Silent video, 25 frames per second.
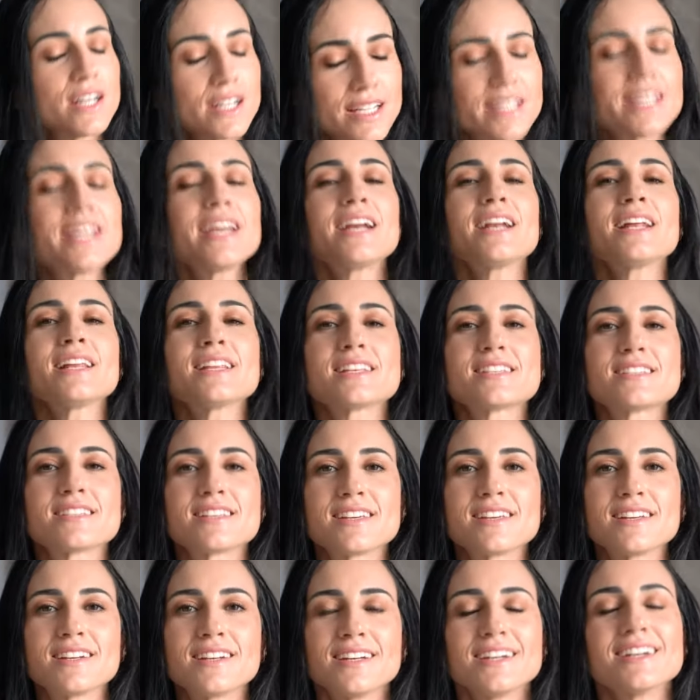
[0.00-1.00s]
quiere
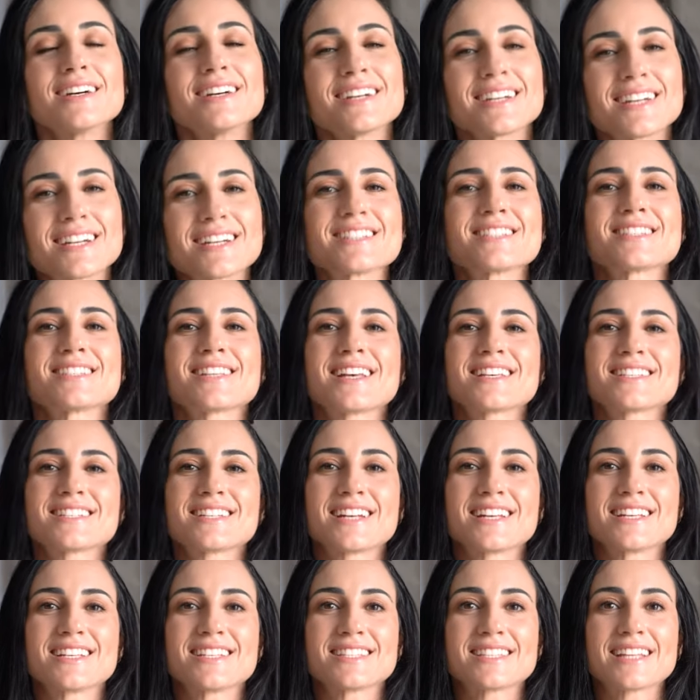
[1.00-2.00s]
decir que estás
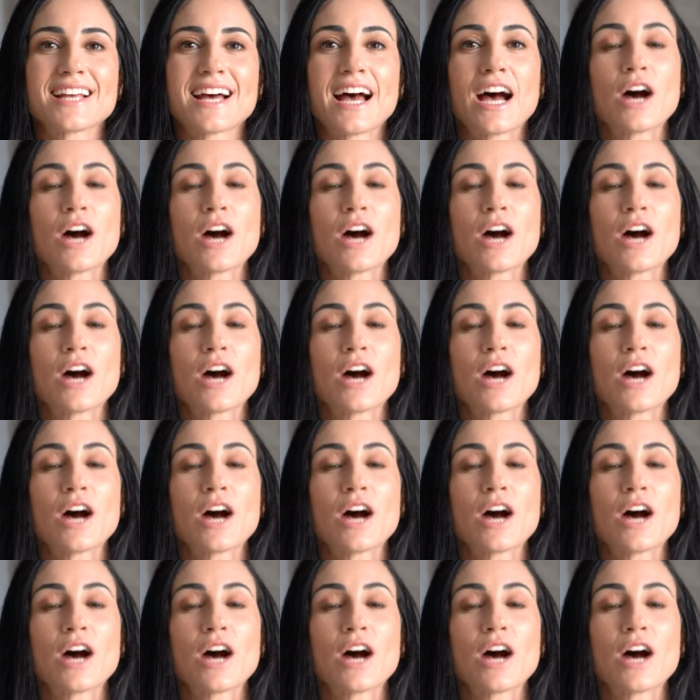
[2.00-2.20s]
lista.